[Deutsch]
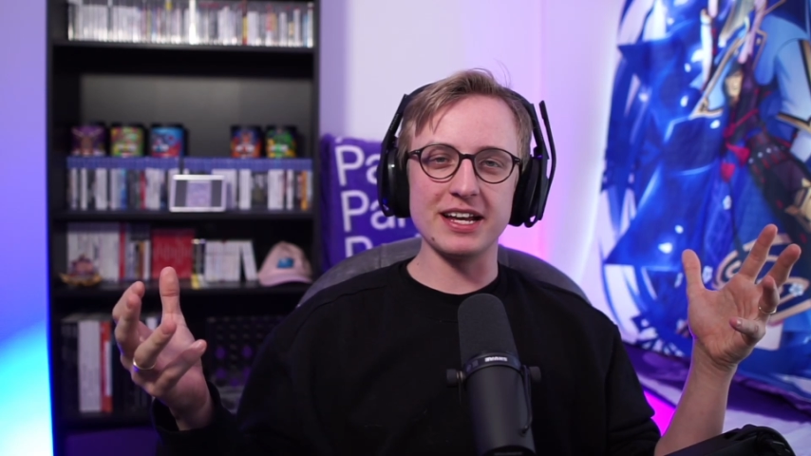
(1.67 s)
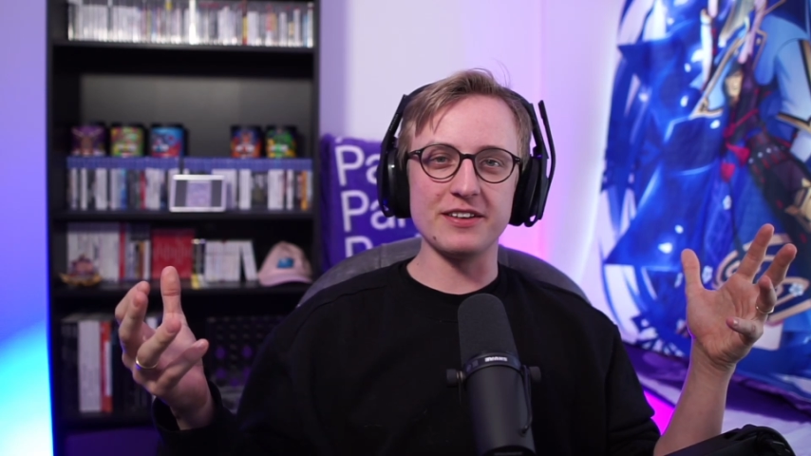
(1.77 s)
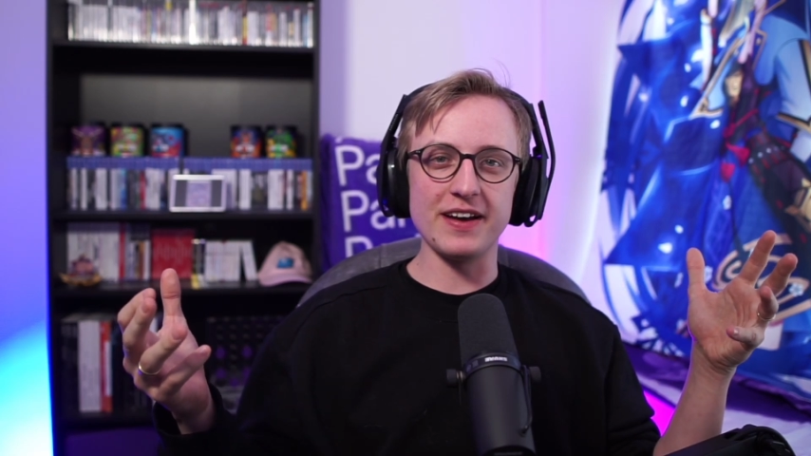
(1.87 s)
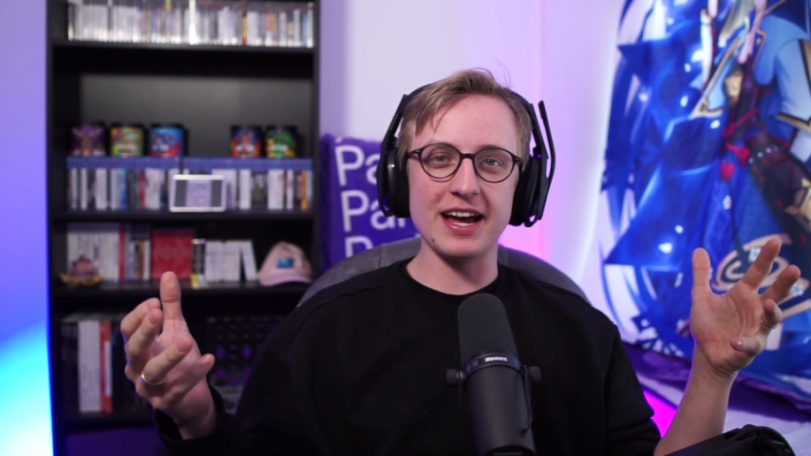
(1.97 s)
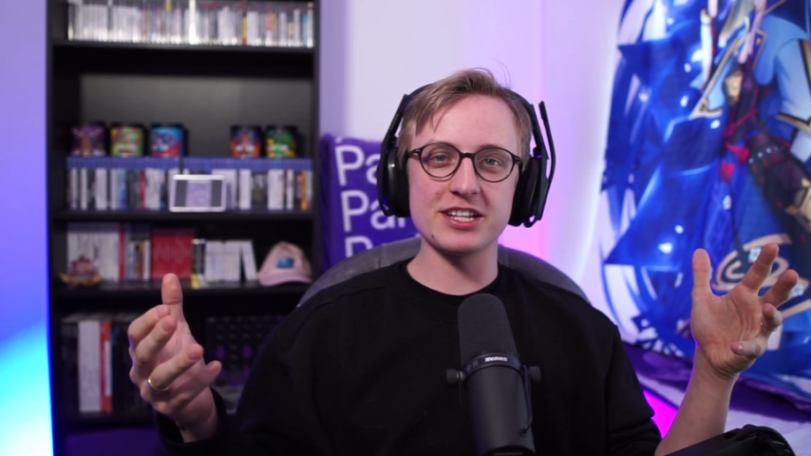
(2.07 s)

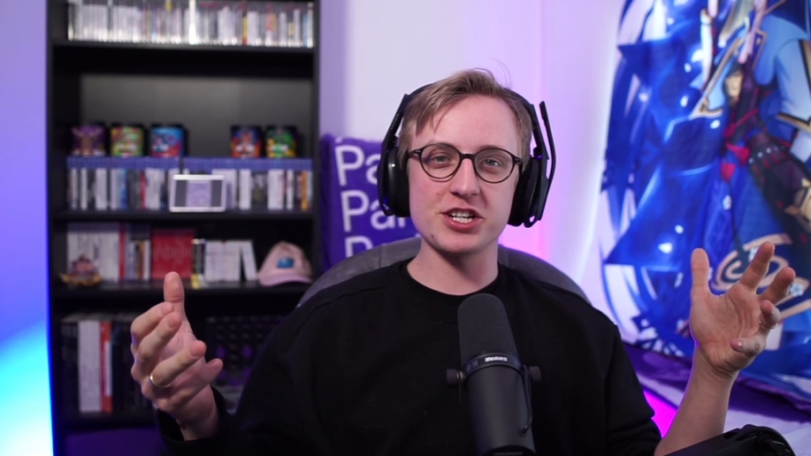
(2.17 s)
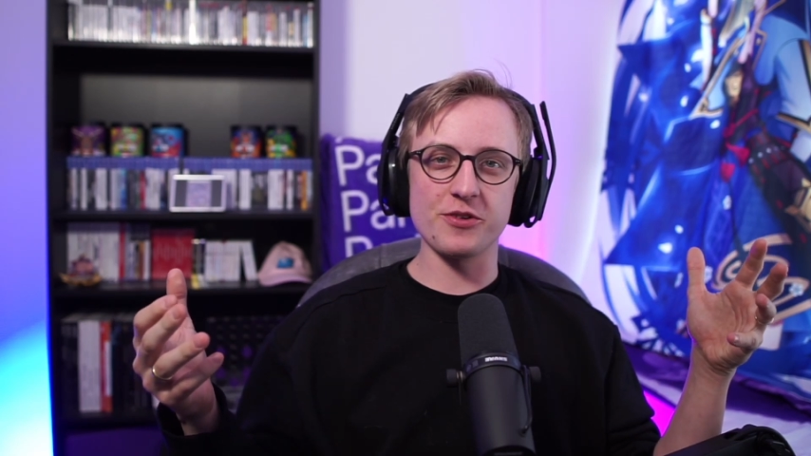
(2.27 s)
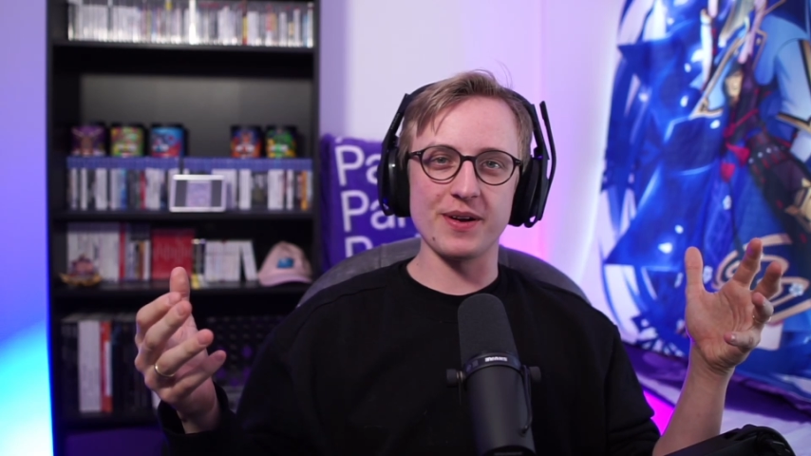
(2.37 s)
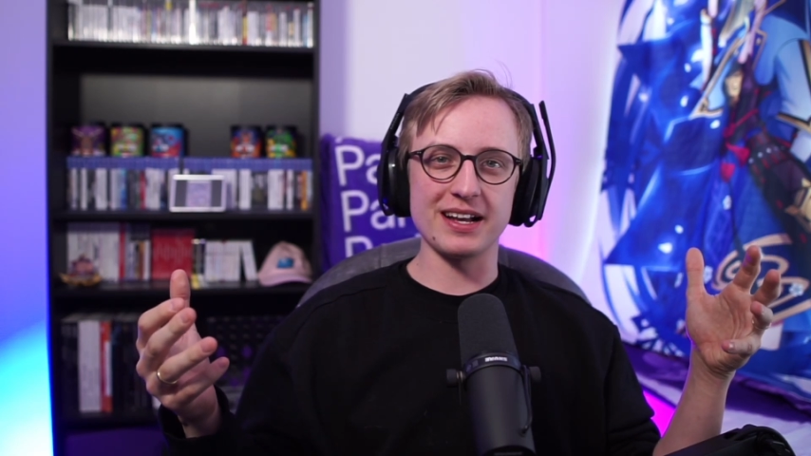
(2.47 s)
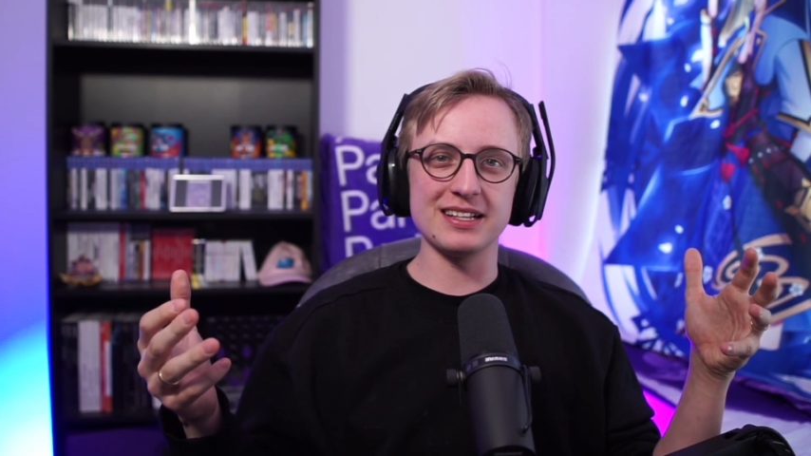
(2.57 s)

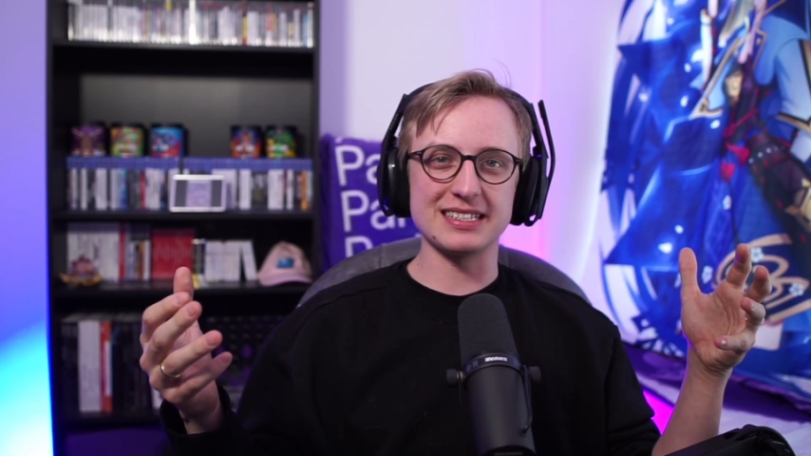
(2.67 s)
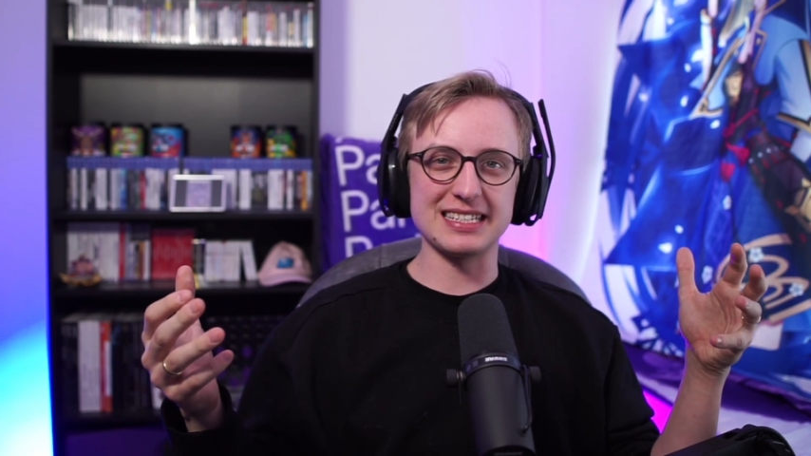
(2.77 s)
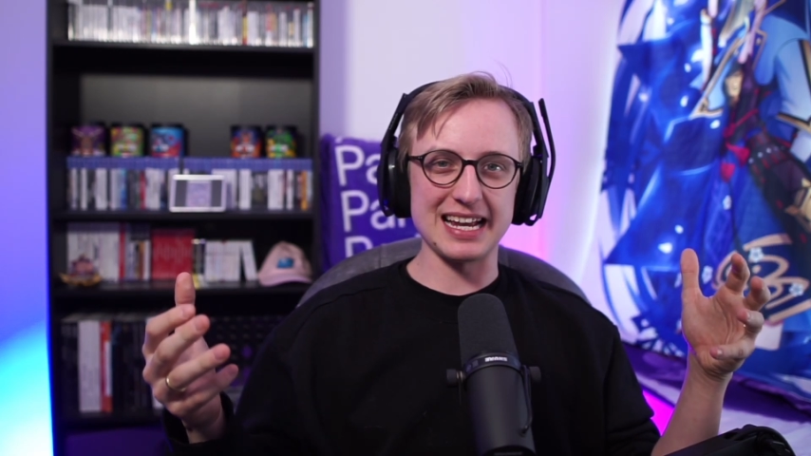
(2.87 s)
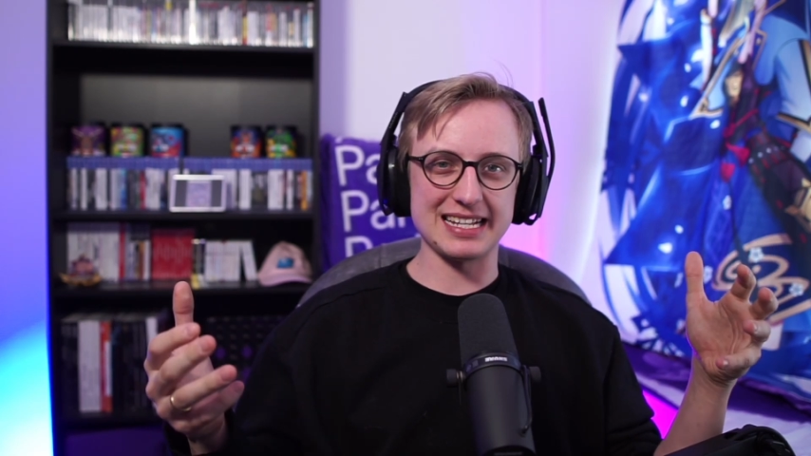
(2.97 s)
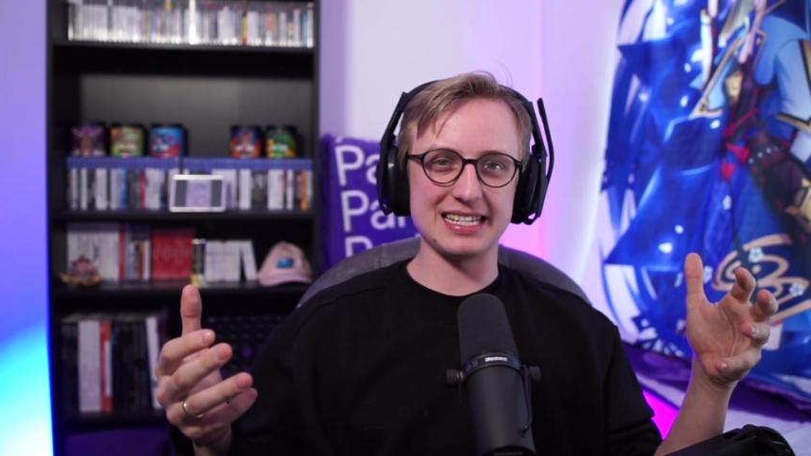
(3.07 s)
Adventure Rank
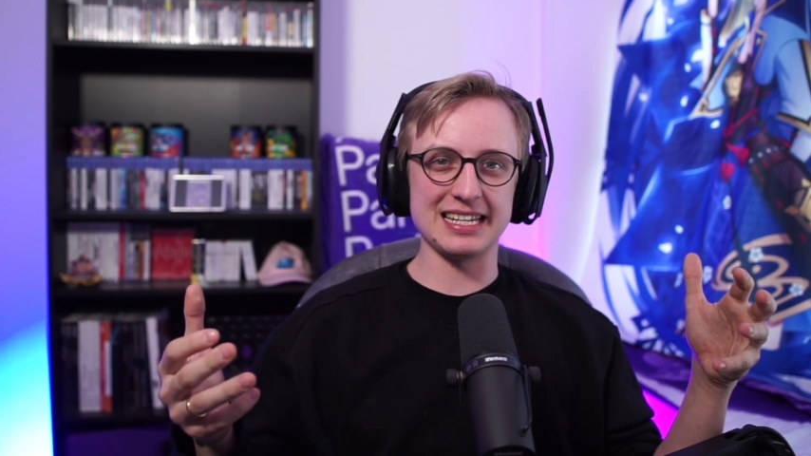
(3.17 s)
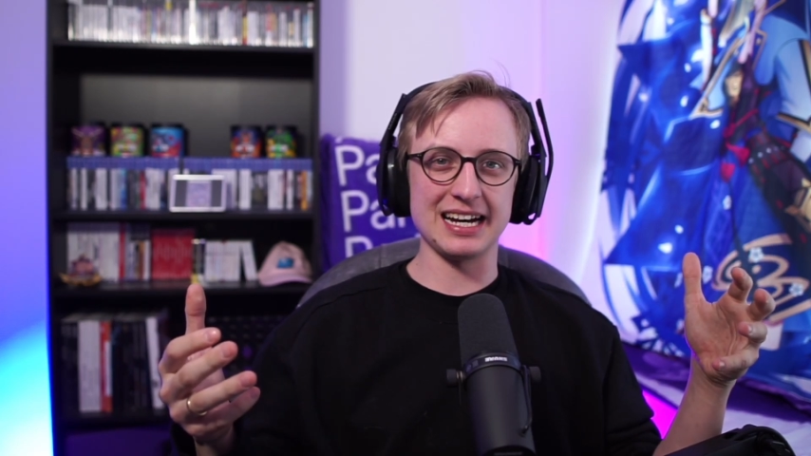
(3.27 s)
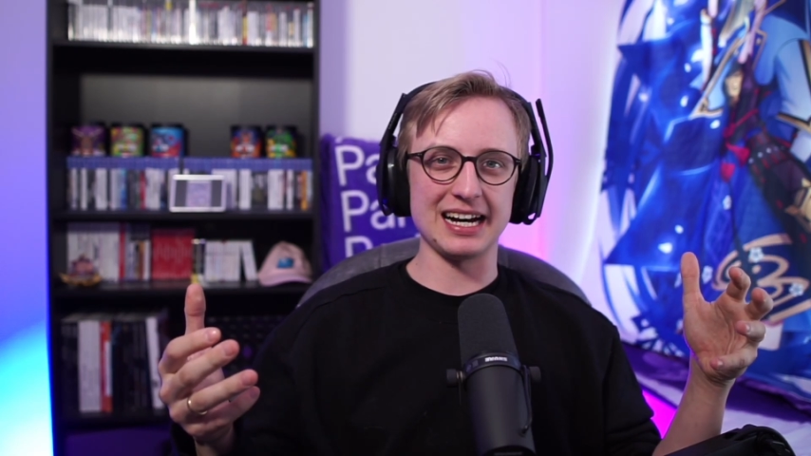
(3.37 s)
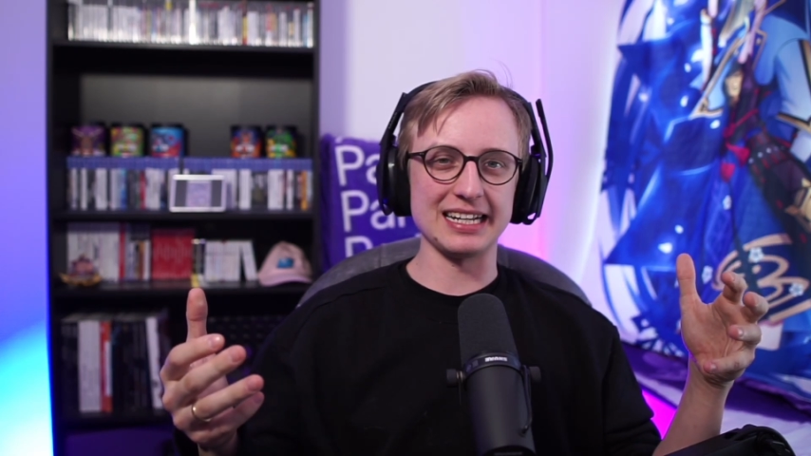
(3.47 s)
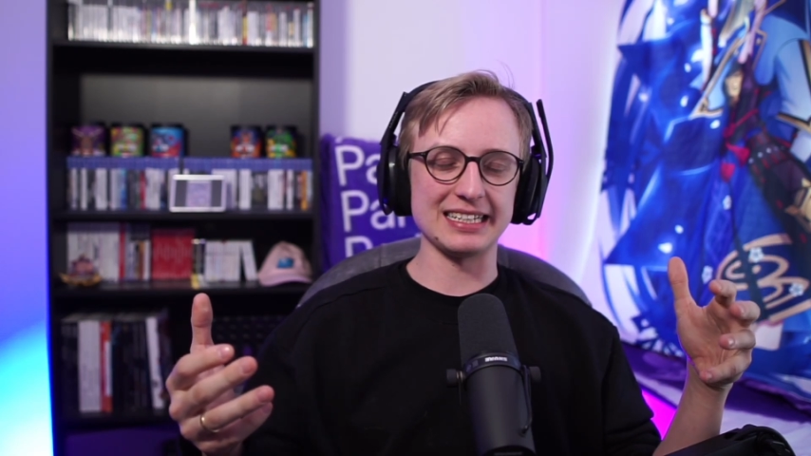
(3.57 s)
60
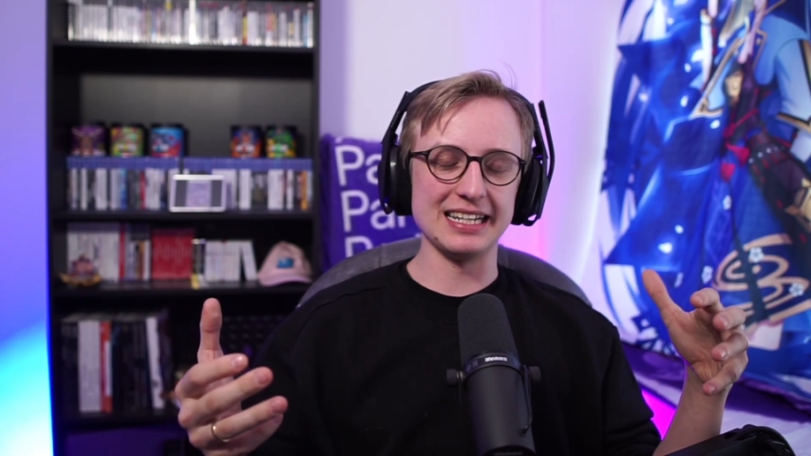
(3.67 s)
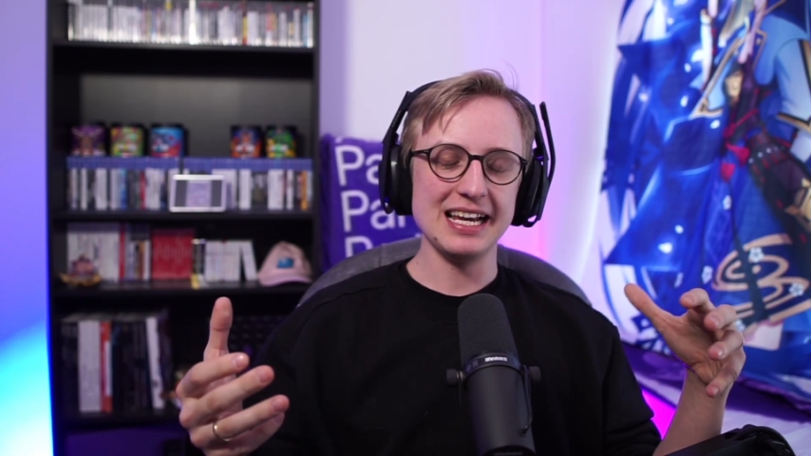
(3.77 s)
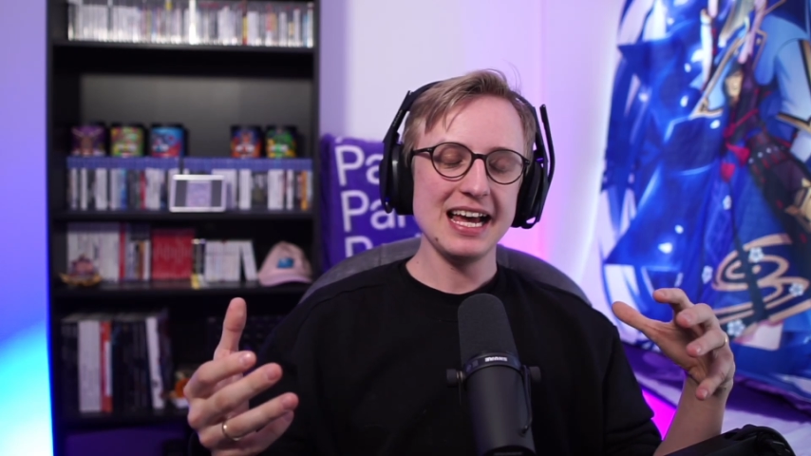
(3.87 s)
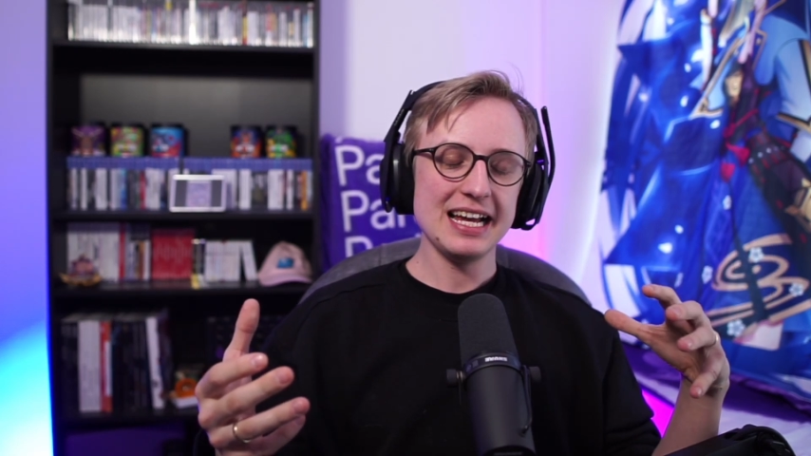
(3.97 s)
erreichen.